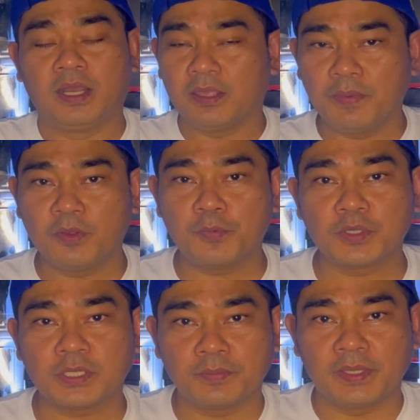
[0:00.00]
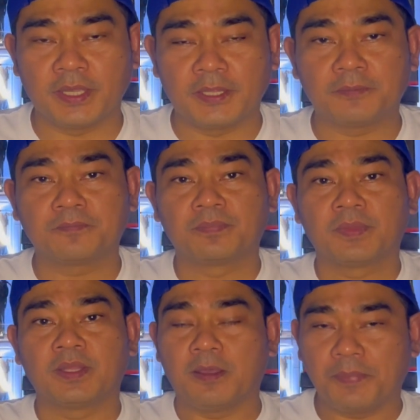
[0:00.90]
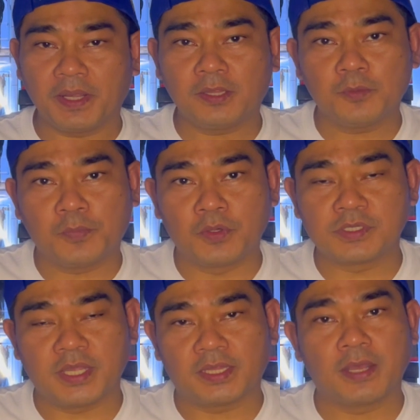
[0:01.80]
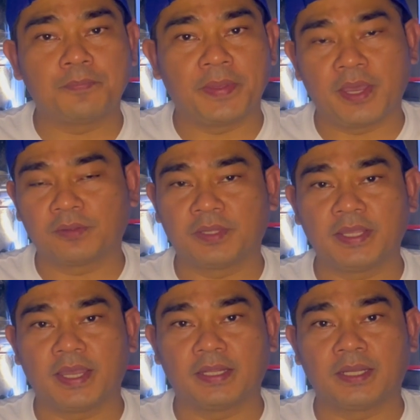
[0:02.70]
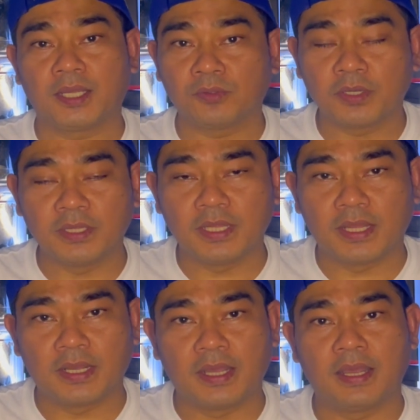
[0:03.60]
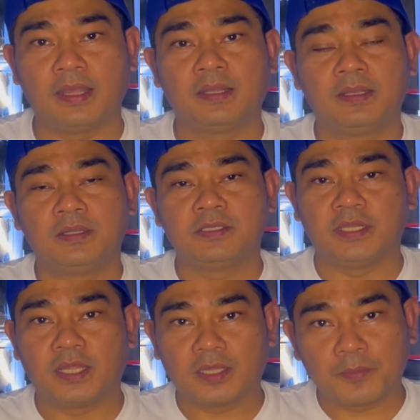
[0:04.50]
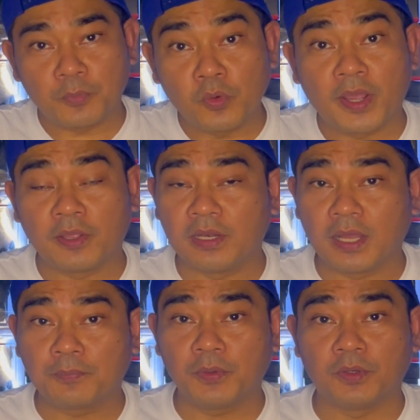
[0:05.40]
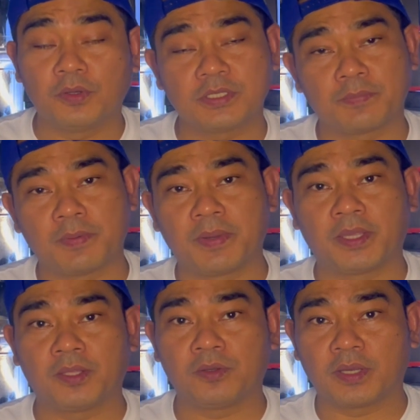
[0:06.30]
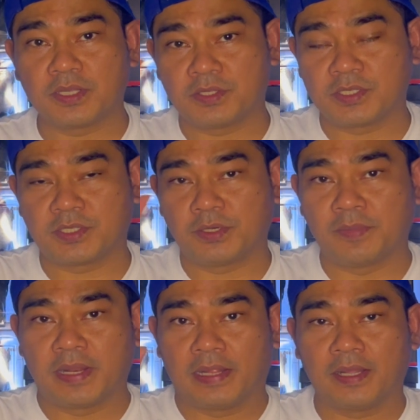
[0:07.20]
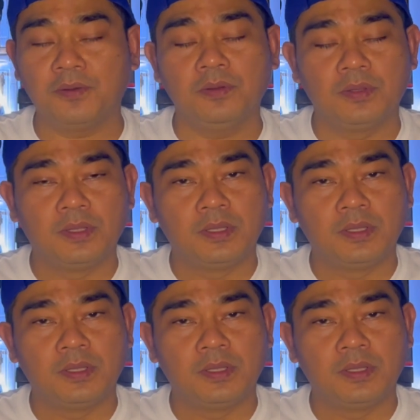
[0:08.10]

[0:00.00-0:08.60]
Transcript: Ang ibig ko pong sabihin, kapag ito pong setup payout na yan, nakatulad ng uh, sinet up ko ngayon lang po no, sa pamangkin ko kay Chester Malanaw,